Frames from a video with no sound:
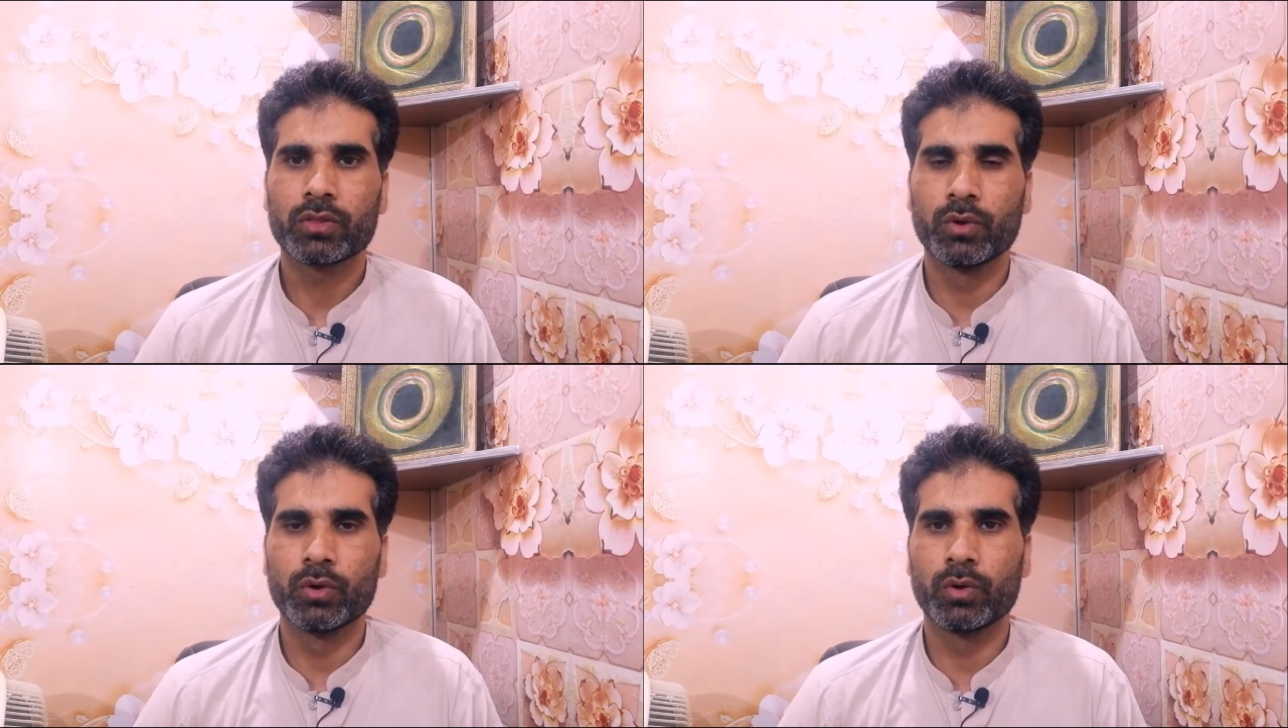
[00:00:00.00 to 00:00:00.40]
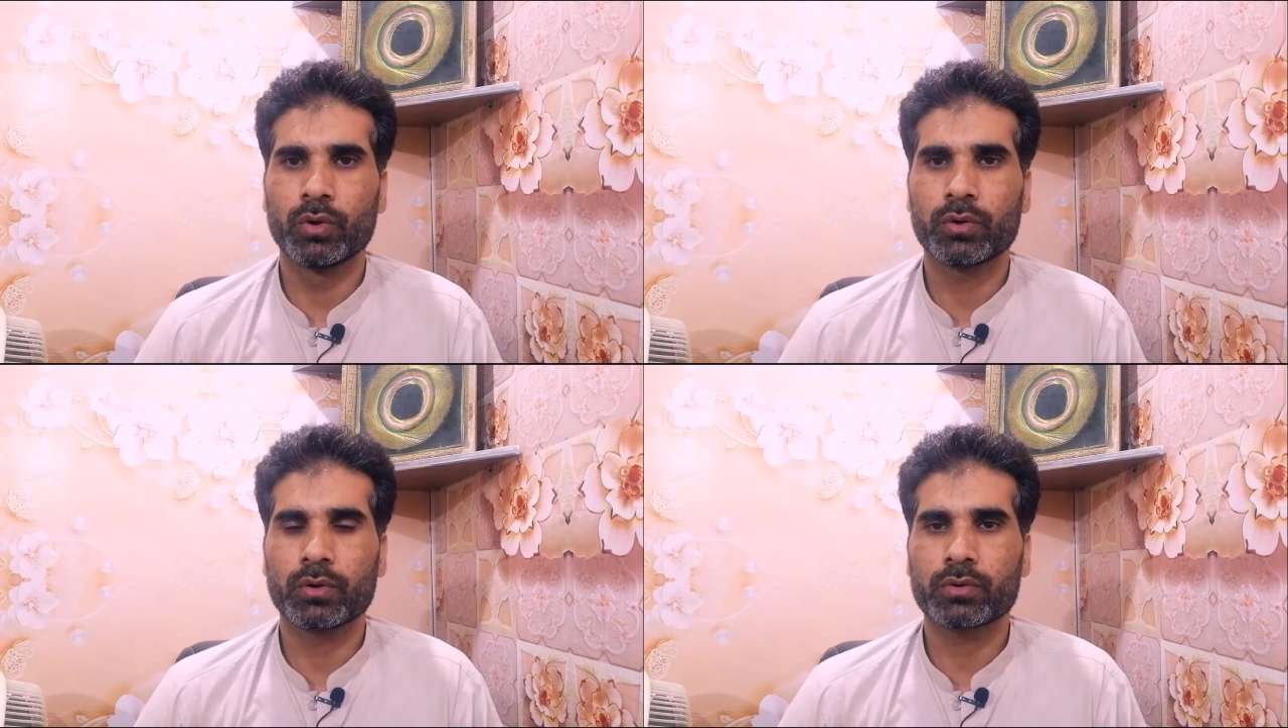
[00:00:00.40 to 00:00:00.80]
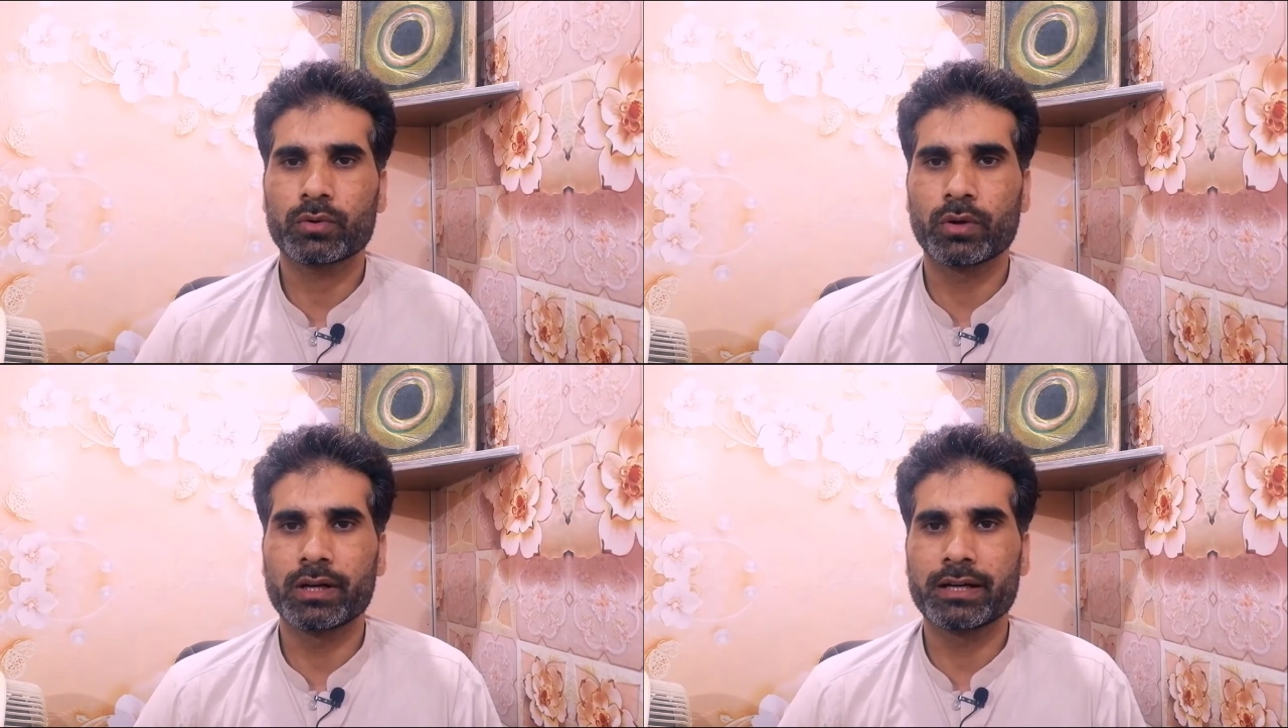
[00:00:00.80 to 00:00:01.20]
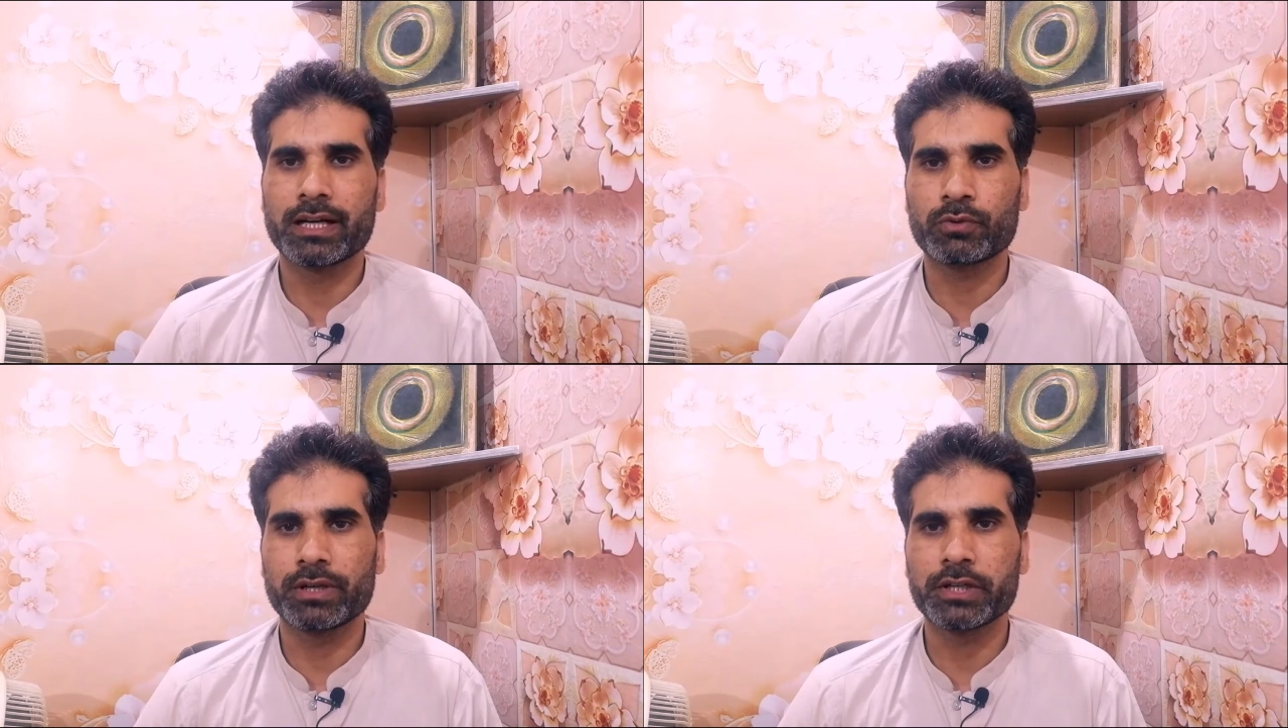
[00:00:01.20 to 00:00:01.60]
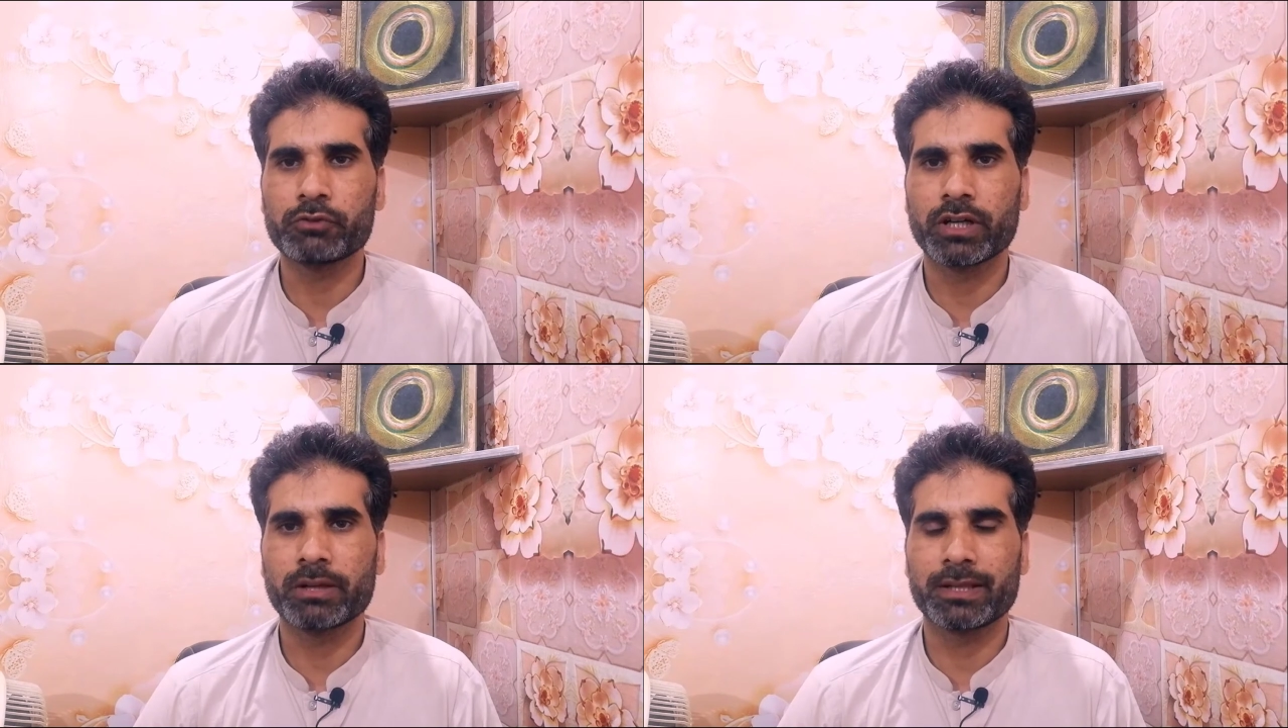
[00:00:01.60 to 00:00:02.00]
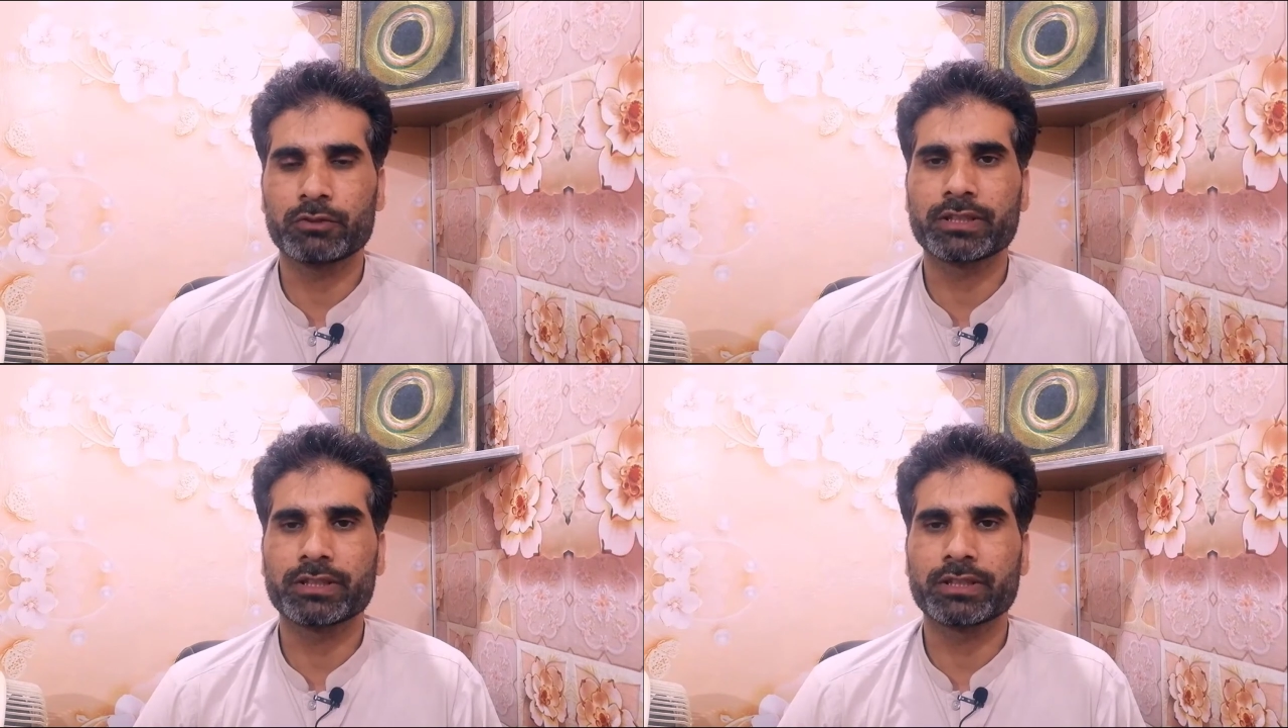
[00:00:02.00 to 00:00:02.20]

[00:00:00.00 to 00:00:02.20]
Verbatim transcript: तो कोरल ड्रा ट्वेंटी में